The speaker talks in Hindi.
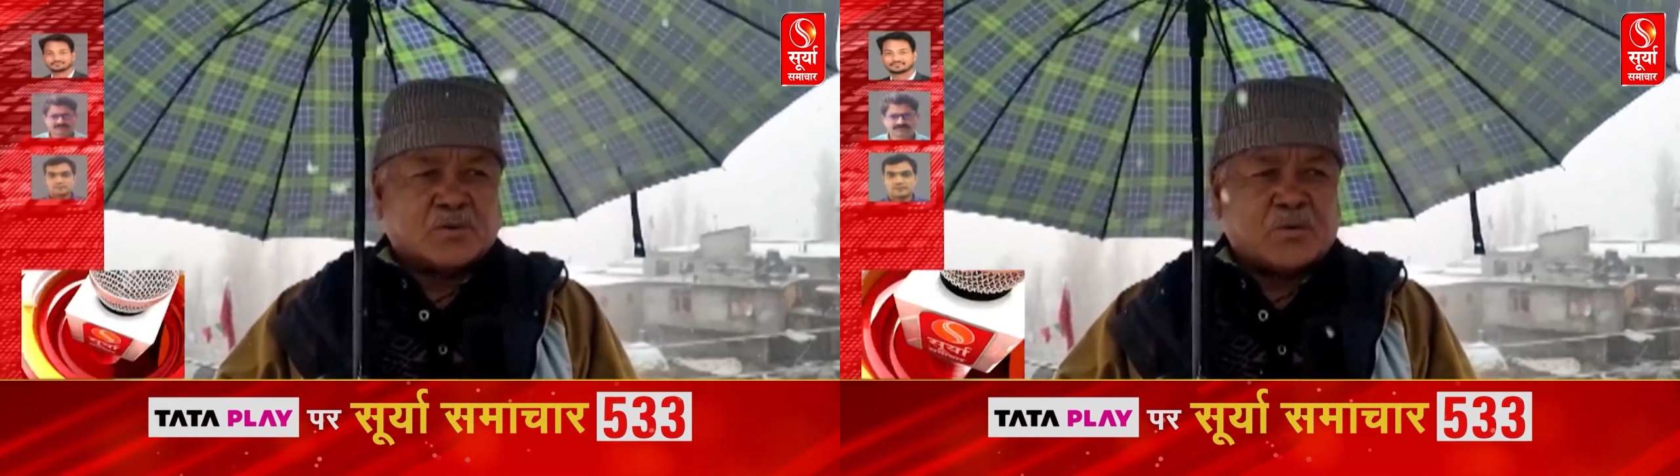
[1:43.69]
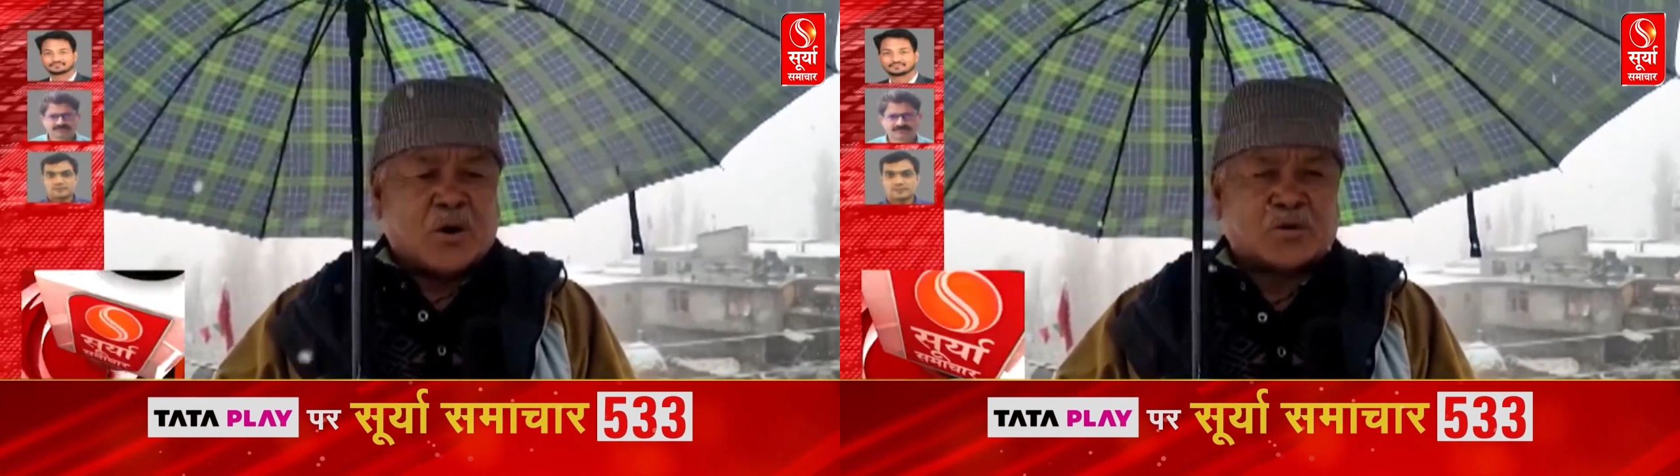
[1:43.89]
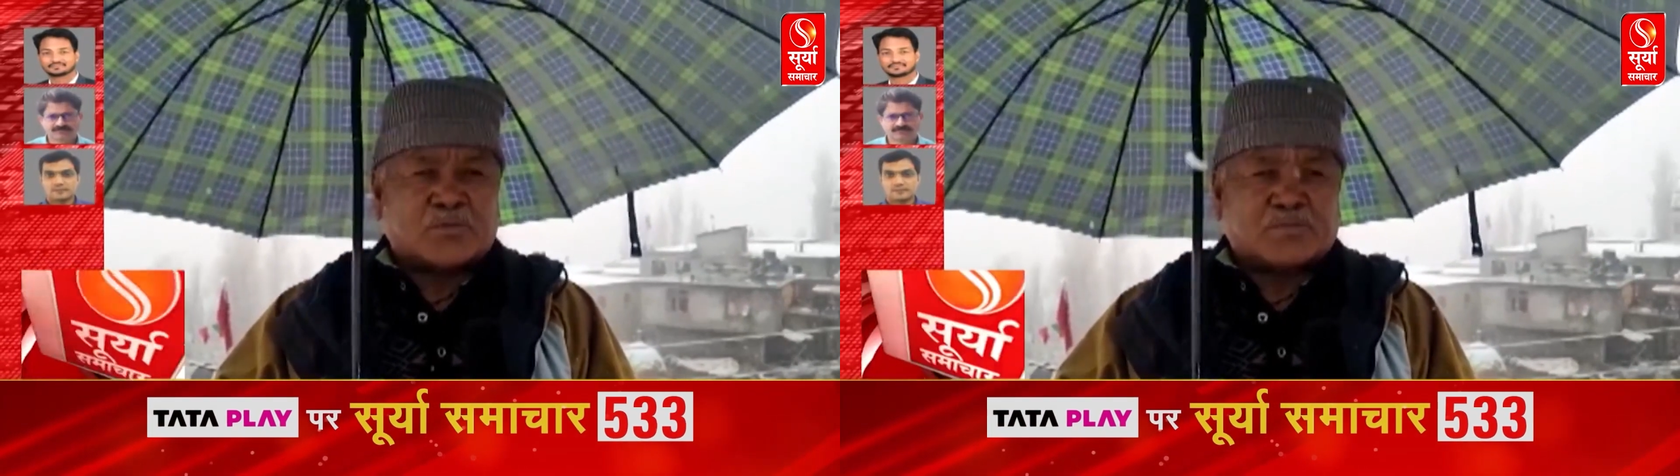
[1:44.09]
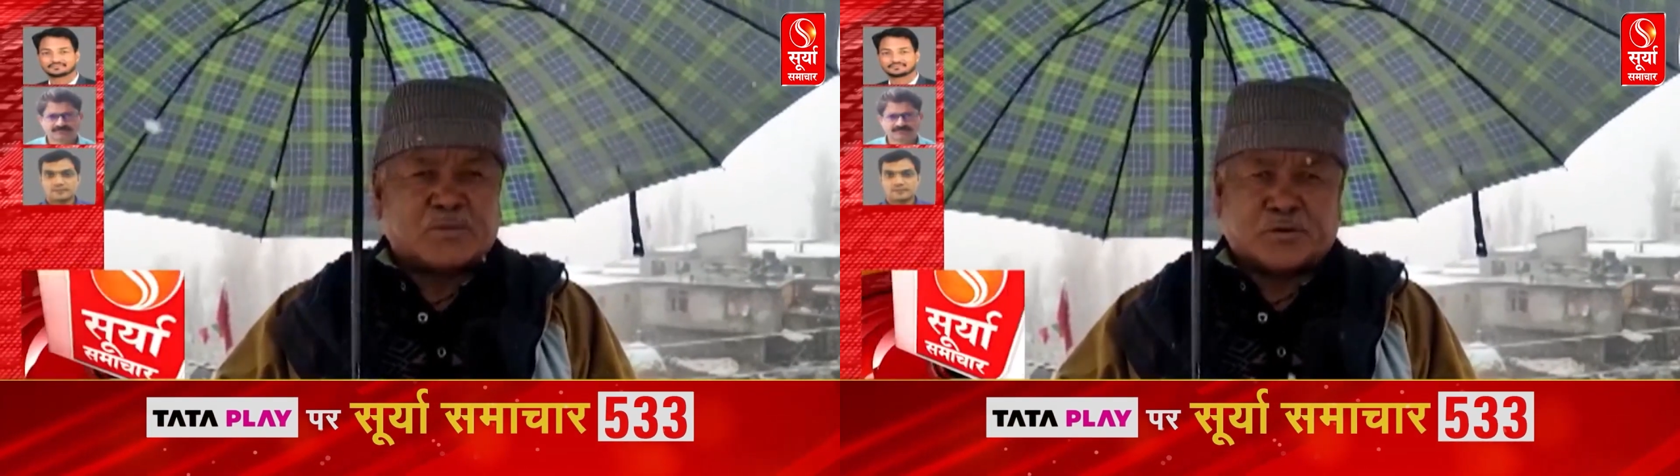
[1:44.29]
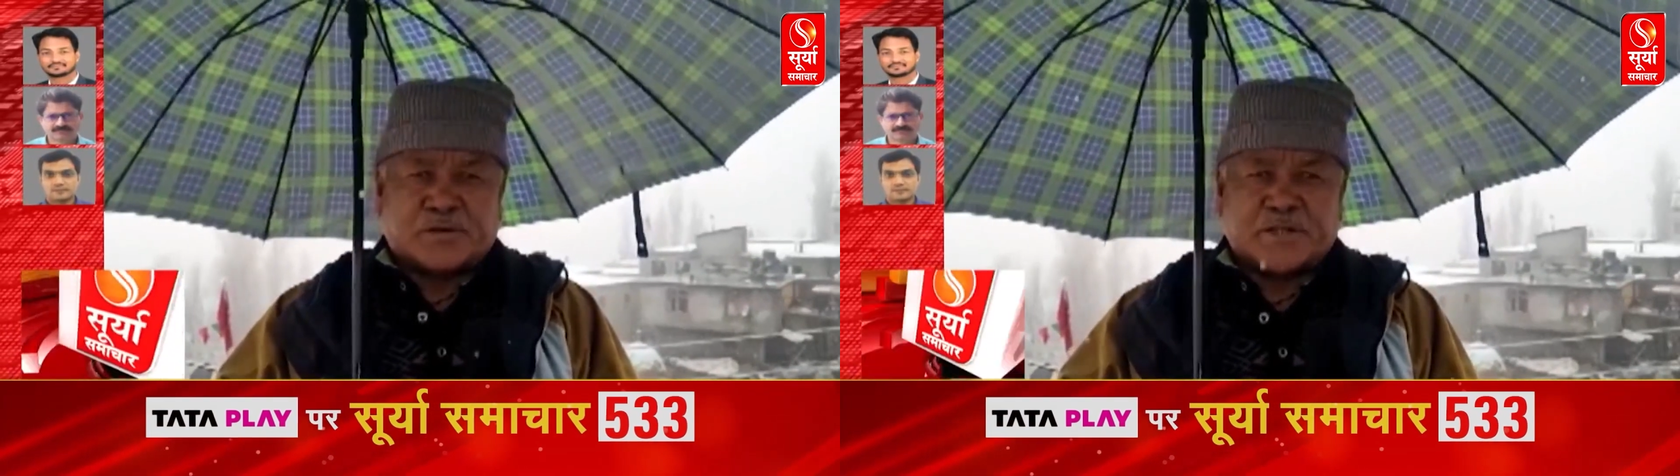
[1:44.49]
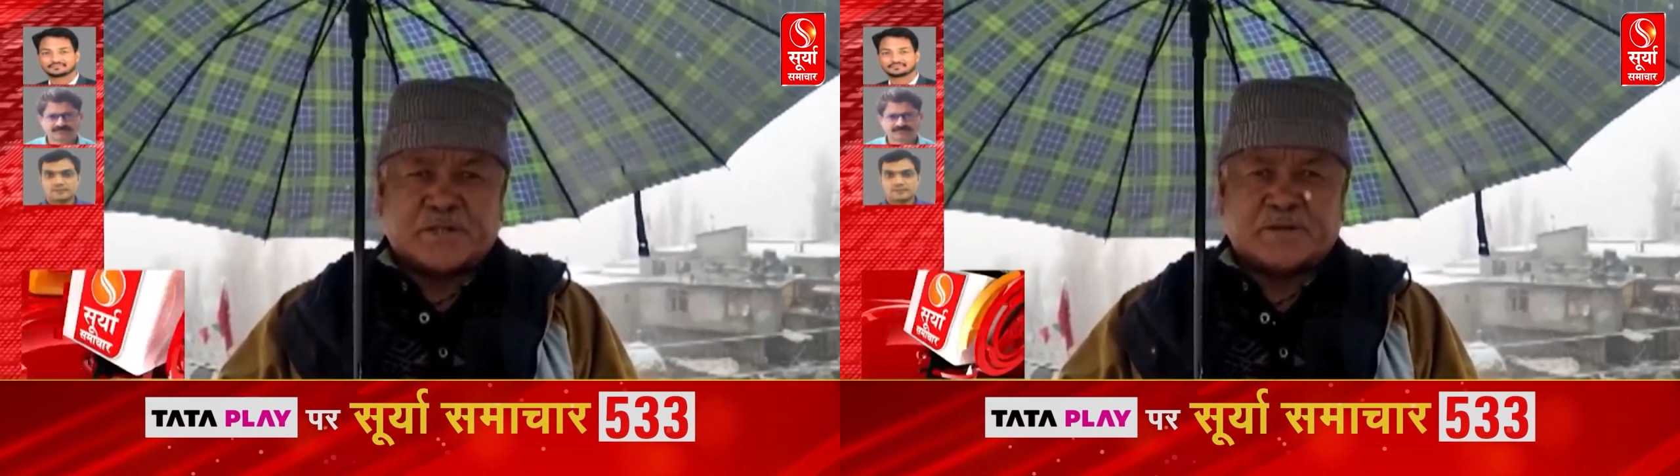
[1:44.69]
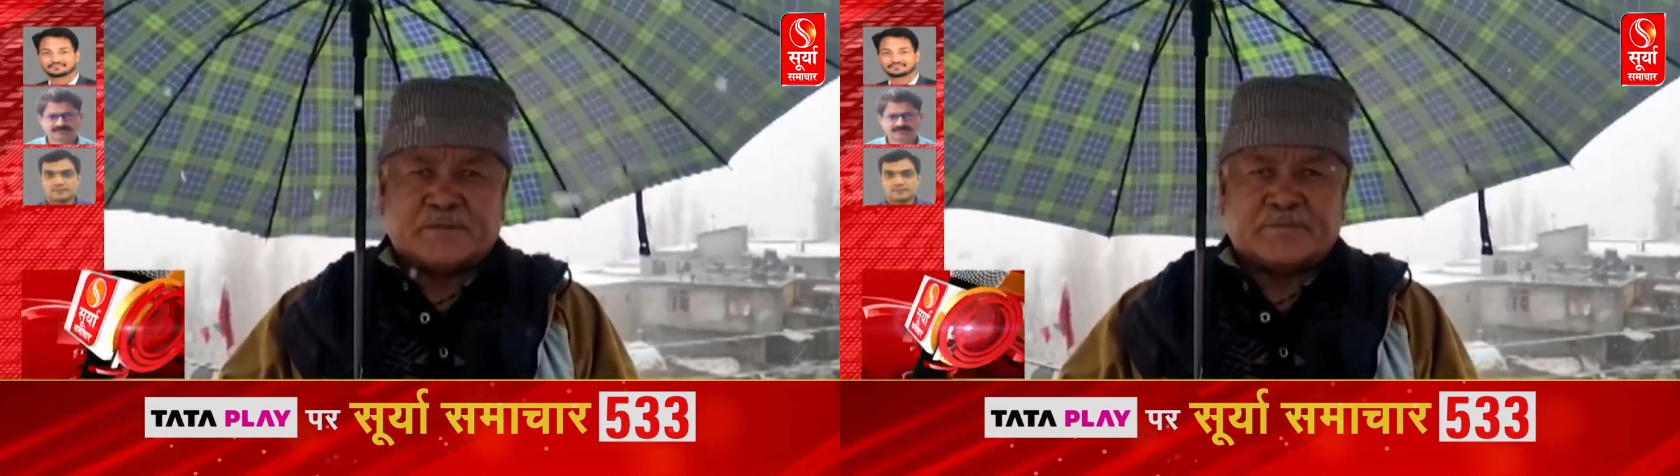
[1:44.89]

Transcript: बहुत खुश हैं